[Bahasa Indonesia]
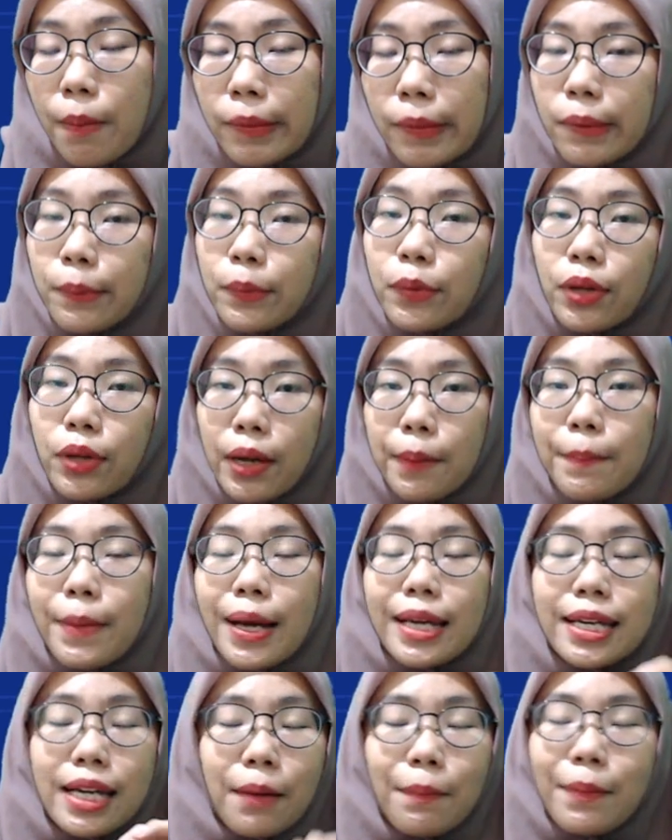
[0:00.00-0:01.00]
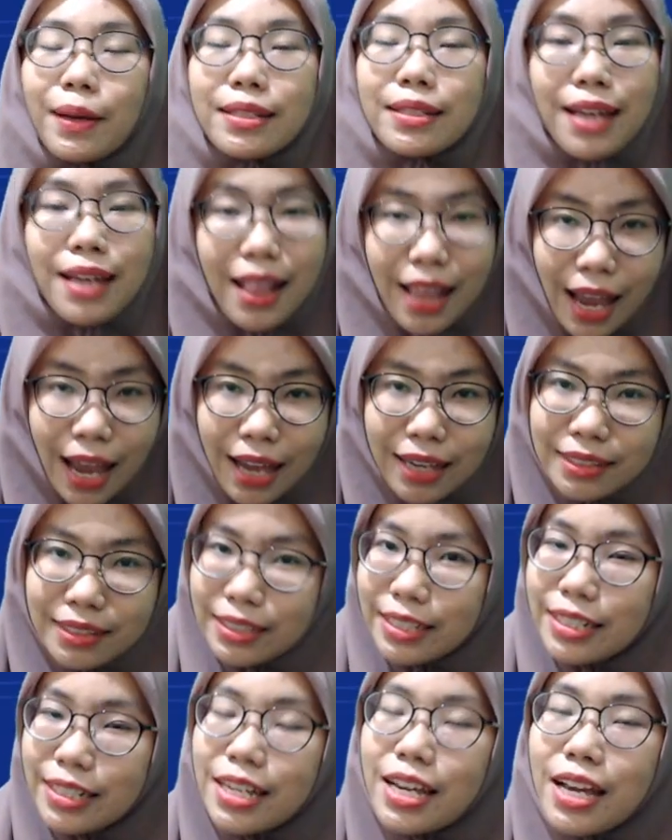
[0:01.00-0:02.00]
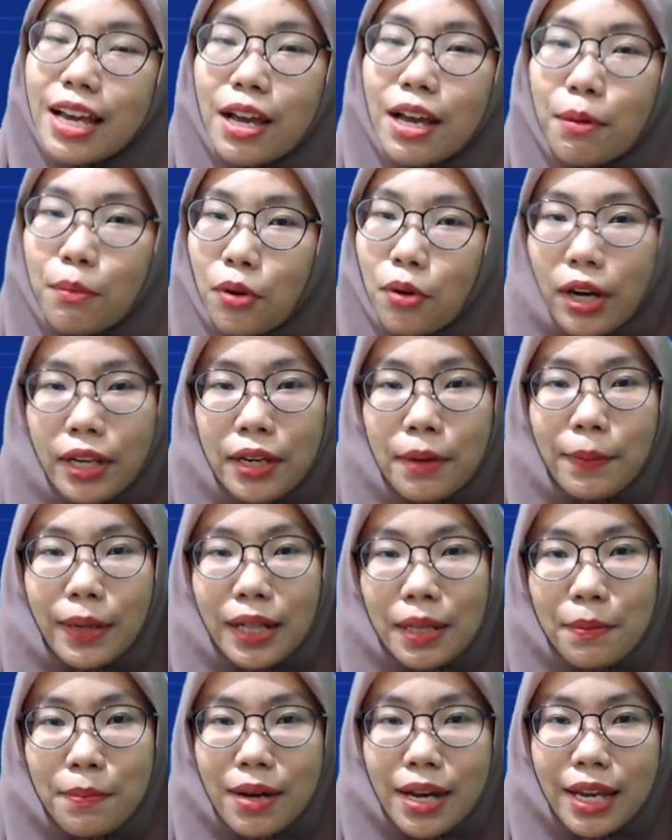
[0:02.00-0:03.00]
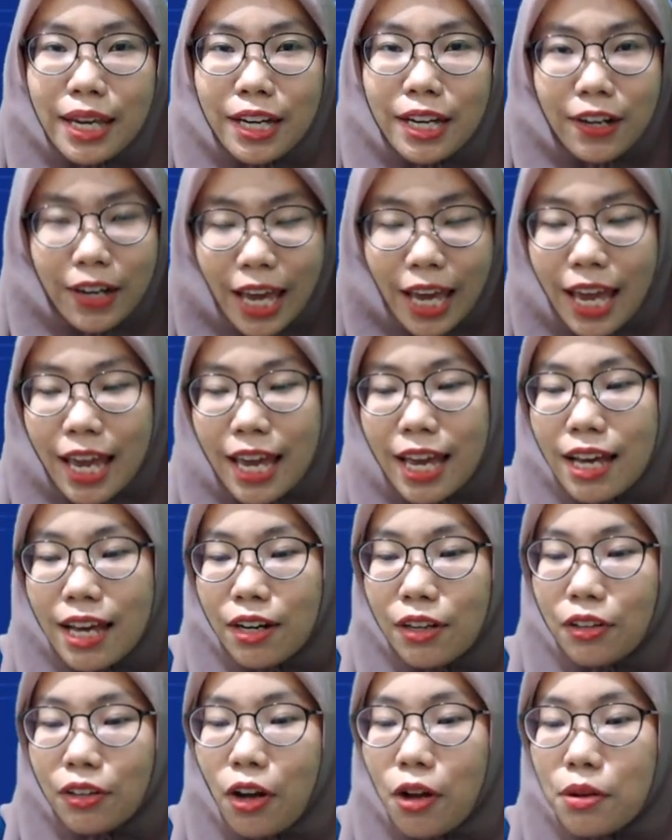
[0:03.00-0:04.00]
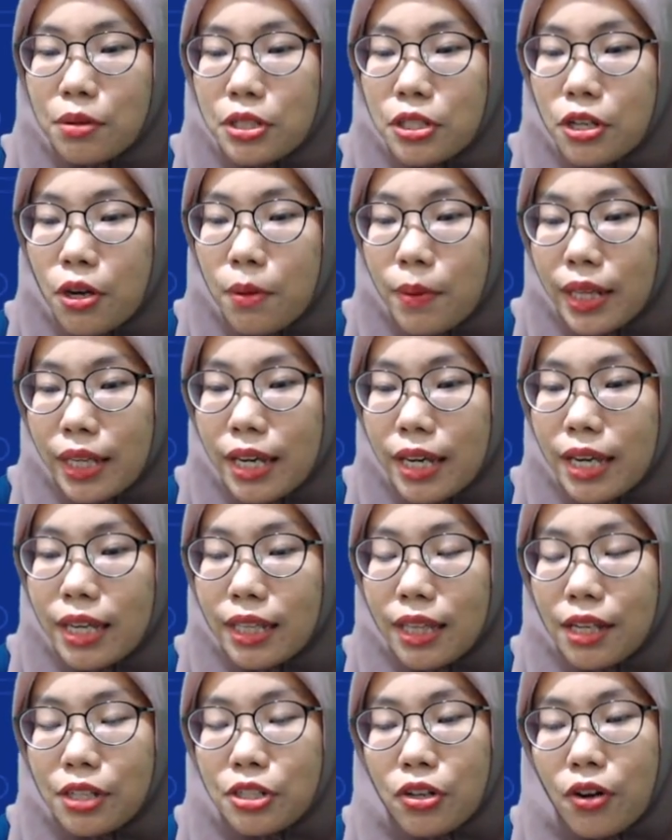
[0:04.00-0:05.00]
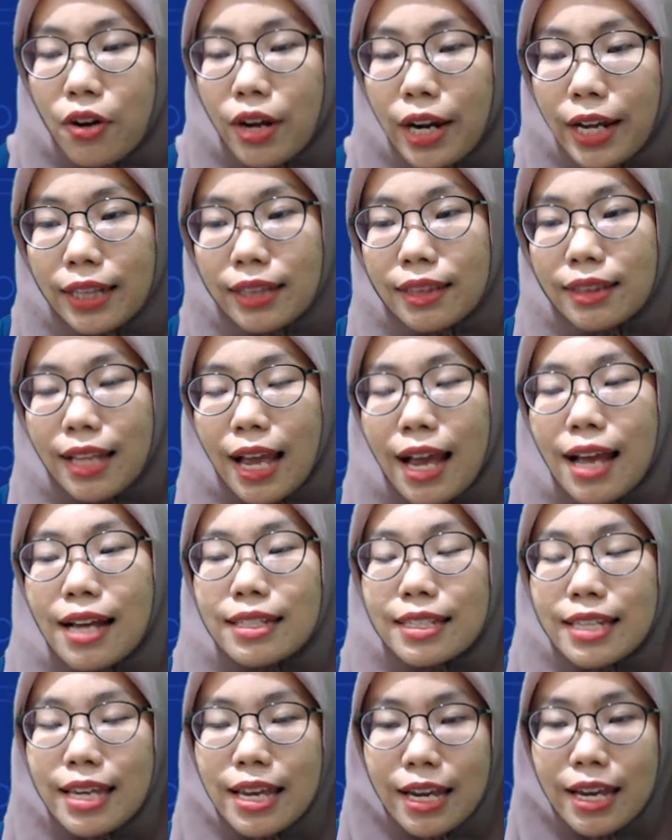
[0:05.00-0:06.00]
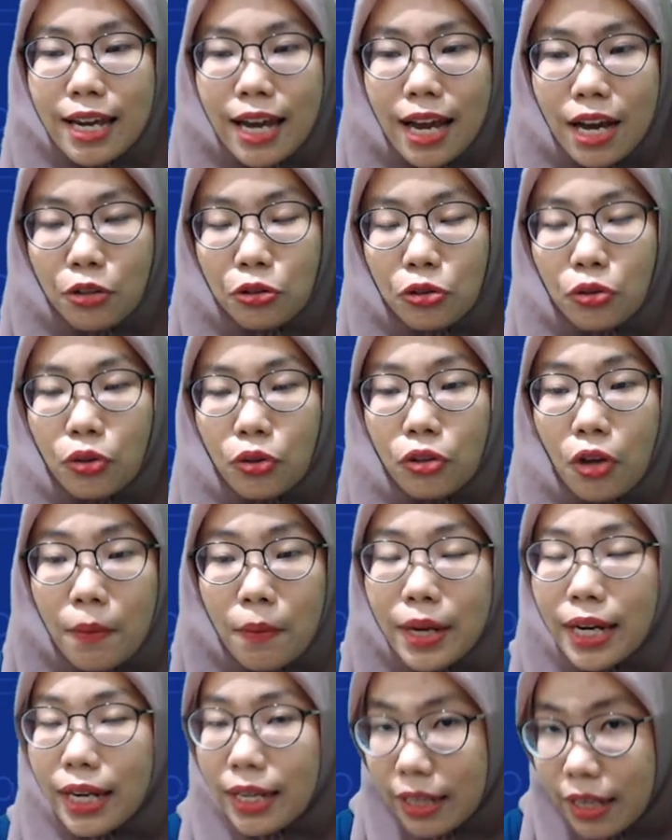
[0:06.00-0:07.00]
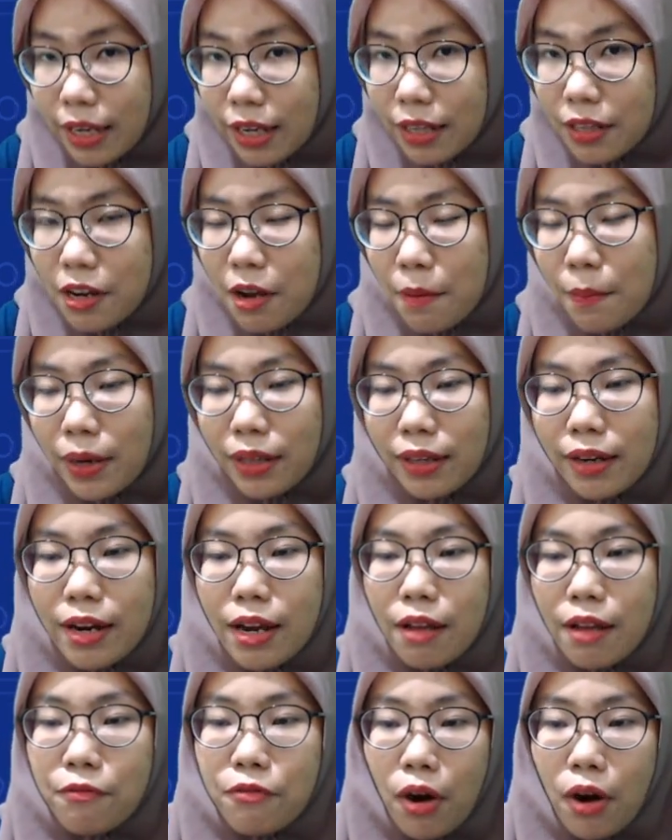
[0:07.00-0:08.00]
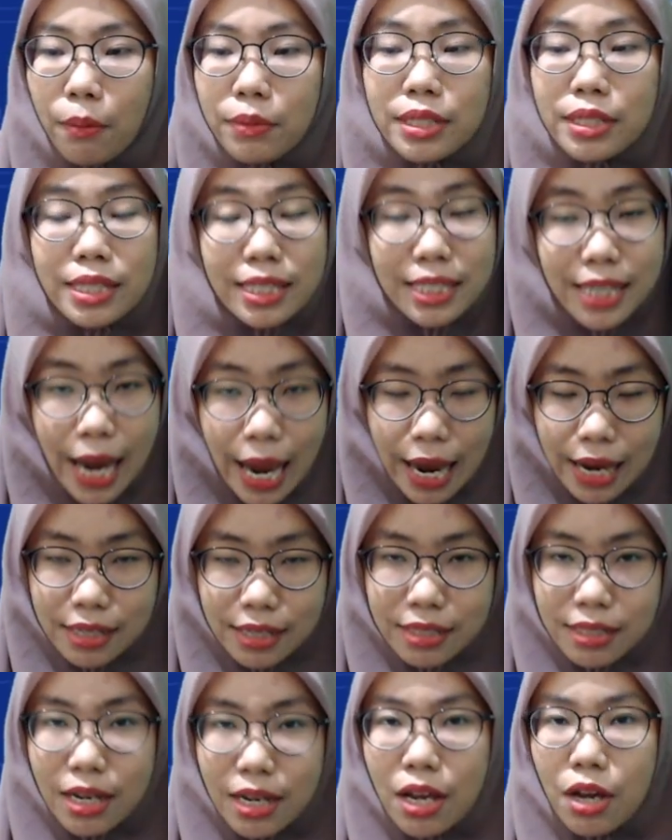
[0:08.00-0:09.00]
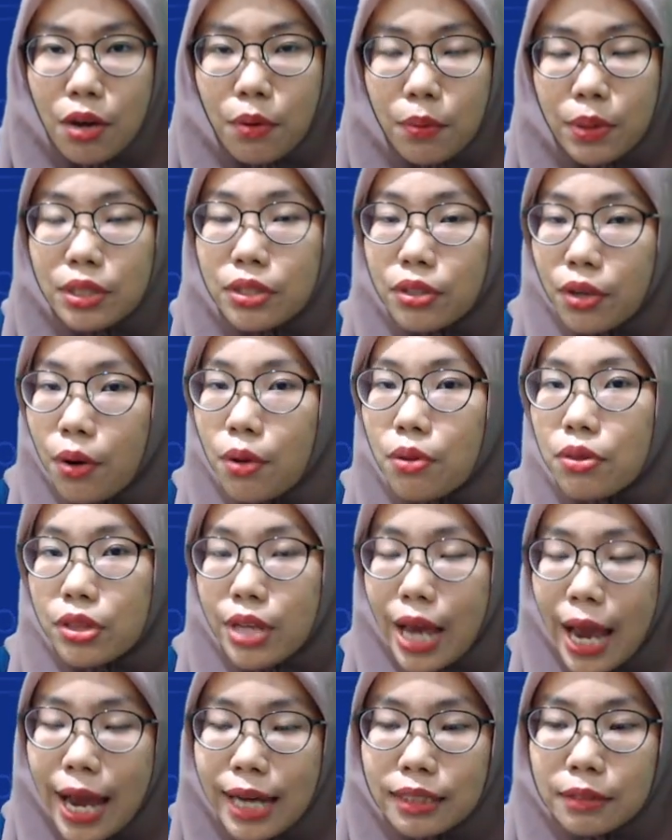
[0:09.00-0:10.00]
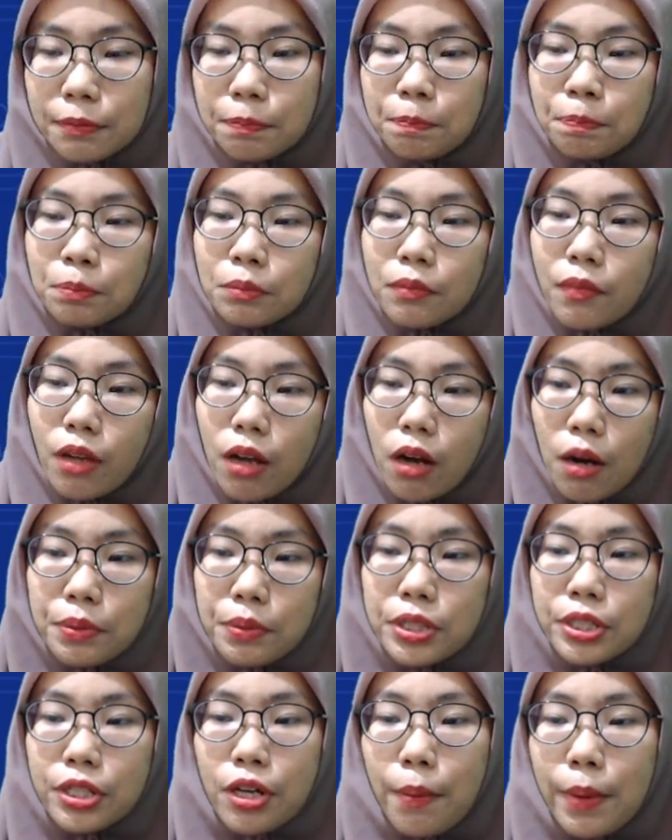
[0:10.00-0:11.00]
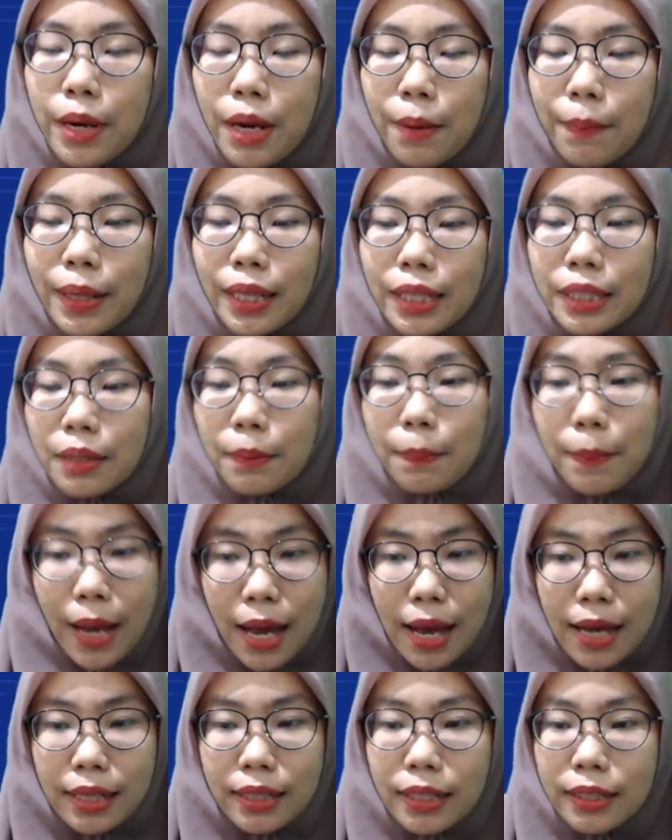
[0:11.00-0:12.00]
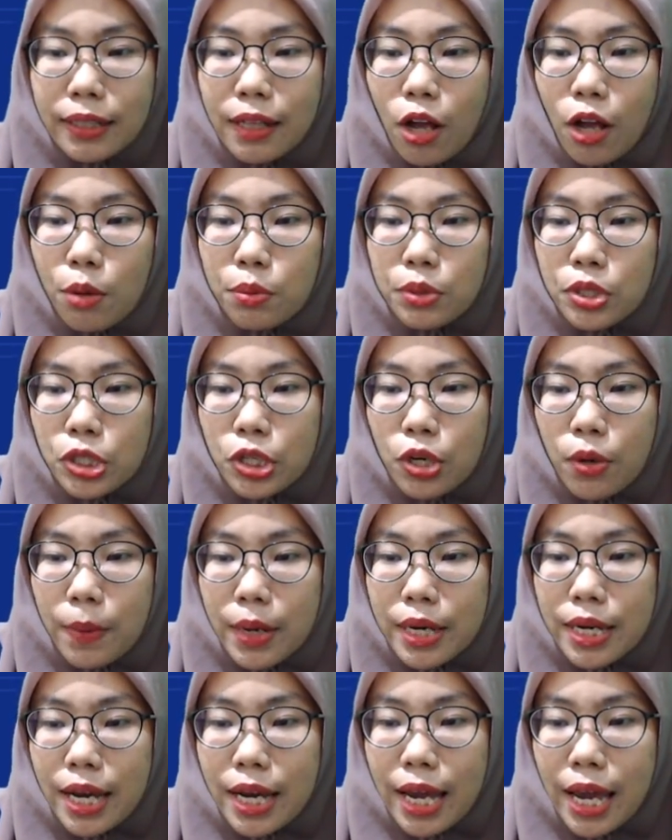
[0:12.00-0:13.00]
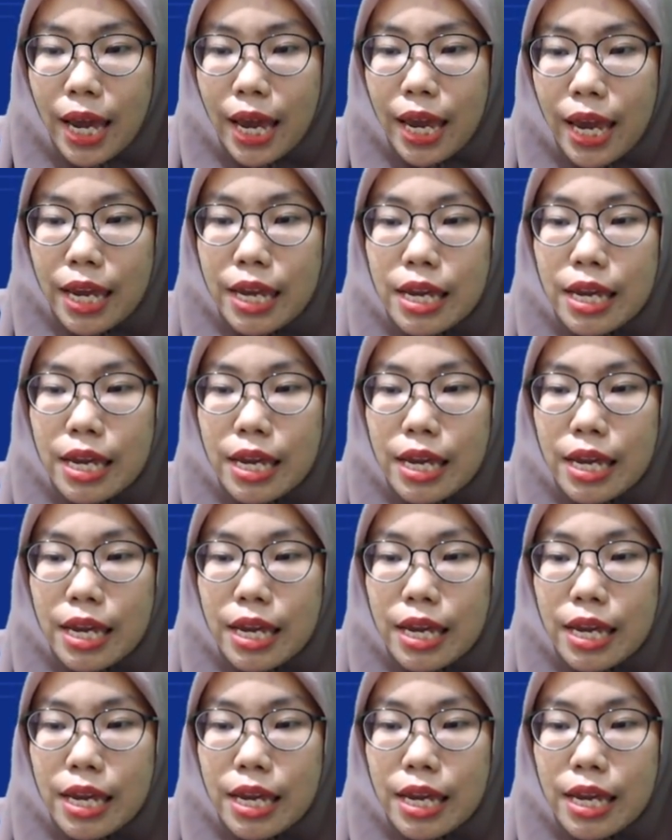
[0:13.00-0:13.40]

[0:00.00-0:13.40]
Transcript: menimbulkan banyak masalah. Jadi bukan yang paling baik. Oke, okay? untuk opsi jawaban I kita coret. Nah, sehingga untuk nomor ini dengan pertanyaan from the text, we know that opsi jawaban yang paling tepat adalah opsi jawaban yang A.